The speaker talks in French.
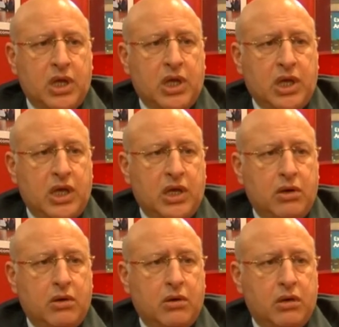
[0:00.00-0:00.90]
et
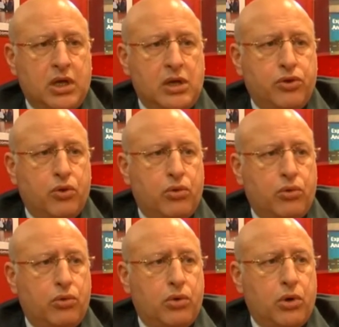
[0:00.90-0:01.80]
euh, ils auront
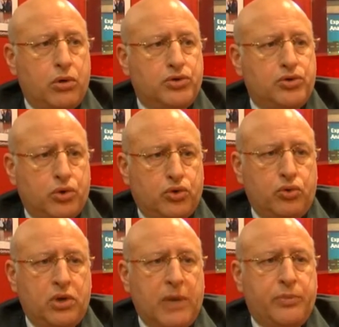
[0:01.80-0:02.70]
euh,
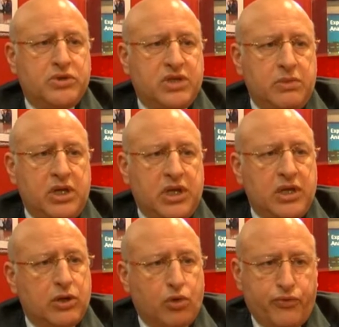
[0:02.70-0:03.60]
surtout la possibilité
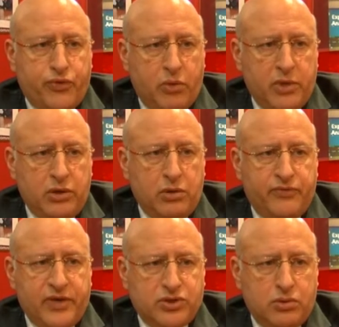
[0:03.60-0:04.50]
d'être formés d'une
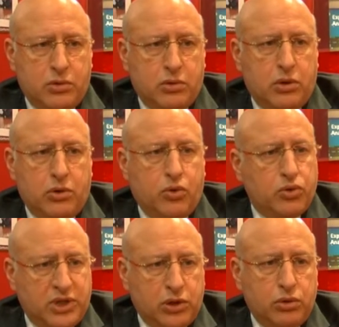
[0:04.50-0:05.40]
façon euh,
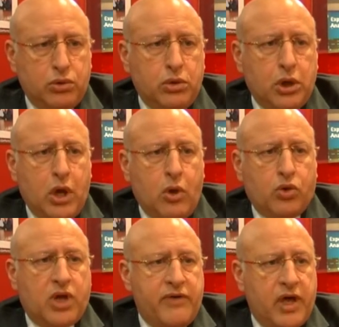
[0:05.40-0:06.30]
continue au
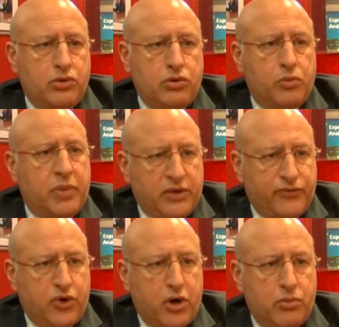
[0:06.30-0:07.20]
travers d'une
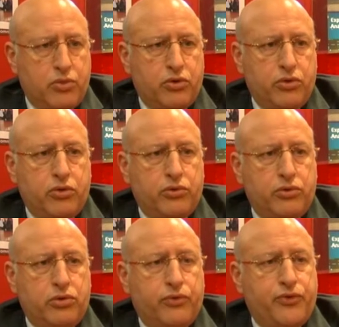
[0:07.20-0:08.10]
plateforme
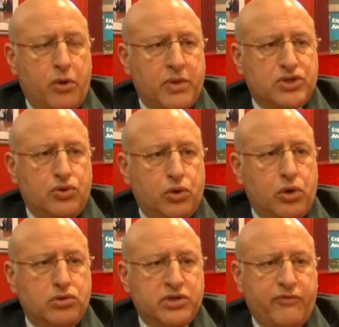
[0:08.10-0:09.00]
de formation que
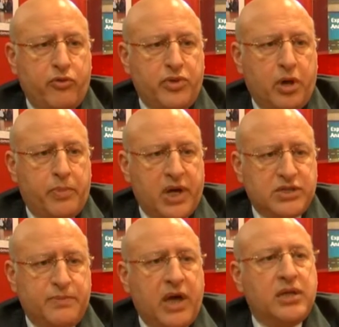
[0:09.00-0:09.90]
nous avons mis en
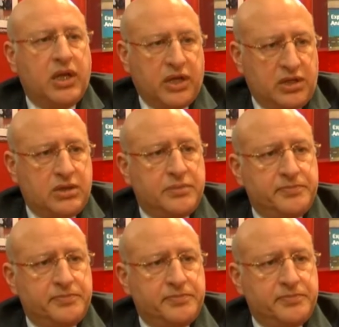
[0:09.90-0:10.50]
place par Internet.